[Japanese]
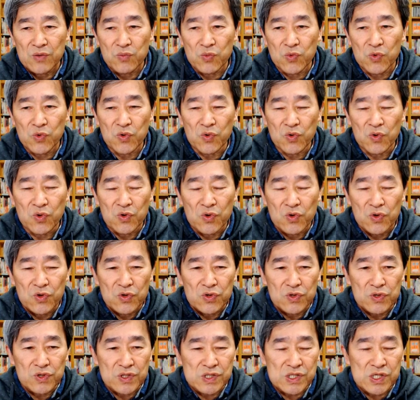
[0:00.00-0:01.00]
も
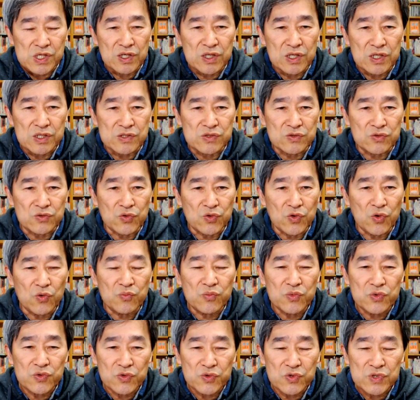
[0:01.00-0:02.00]
う先月の
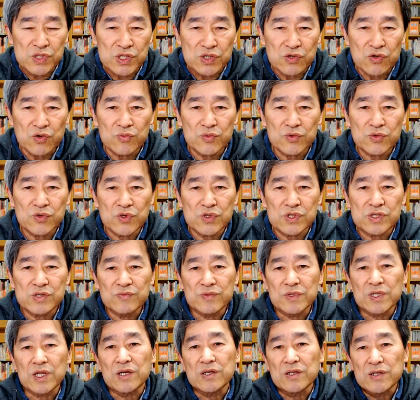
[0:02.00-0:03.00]
4分の15分の1
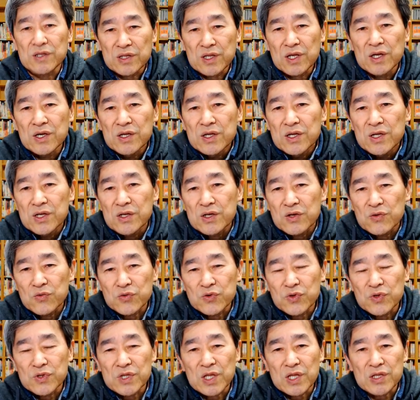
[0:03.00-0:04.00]
みたいなねこ
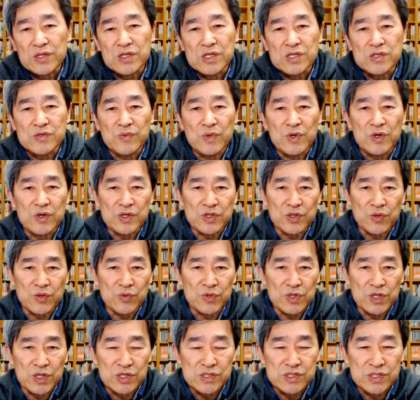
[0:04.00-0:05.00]
とになってしまう方
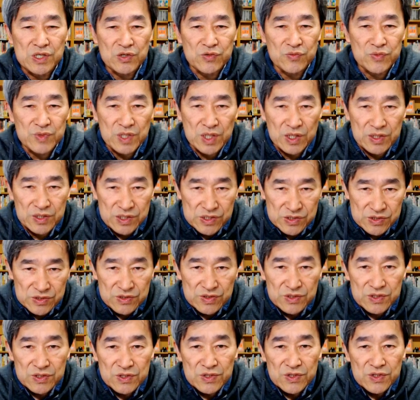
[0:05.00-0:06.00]
もいらっしゃるみたいです。
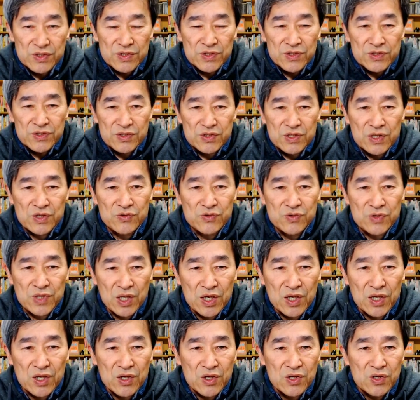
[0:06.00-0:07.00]
なの
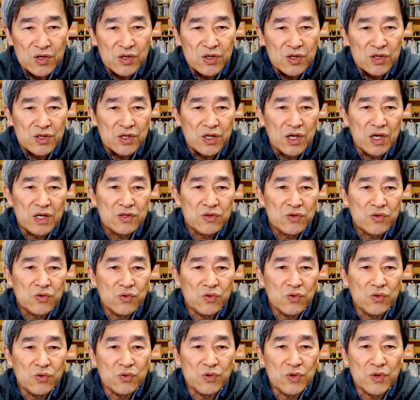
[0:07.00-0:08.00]
で結
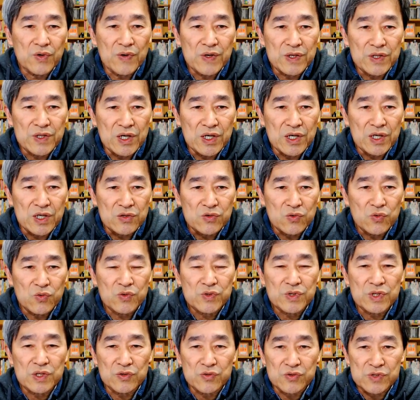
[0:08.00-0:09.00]
構これはね
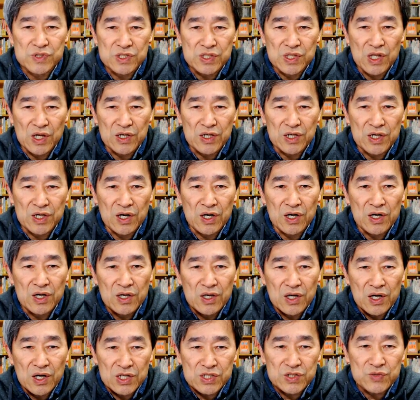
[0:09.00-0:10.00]
淘汰の時代が
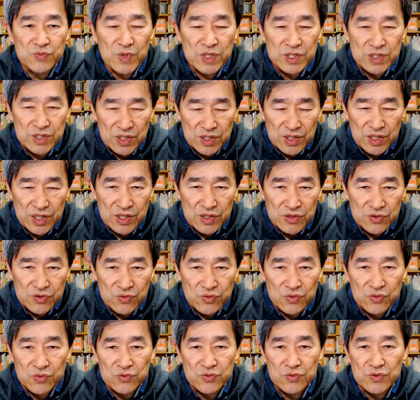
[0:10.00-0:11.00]
始まったなと
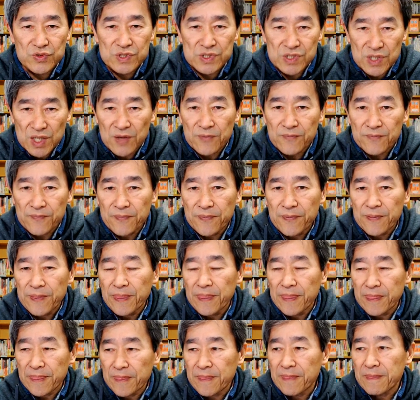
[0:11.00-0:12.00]
いうことですね。
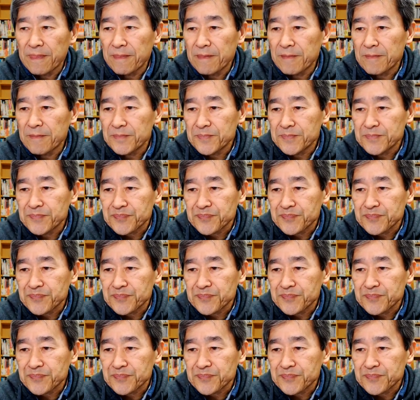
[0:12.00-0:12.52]
うん、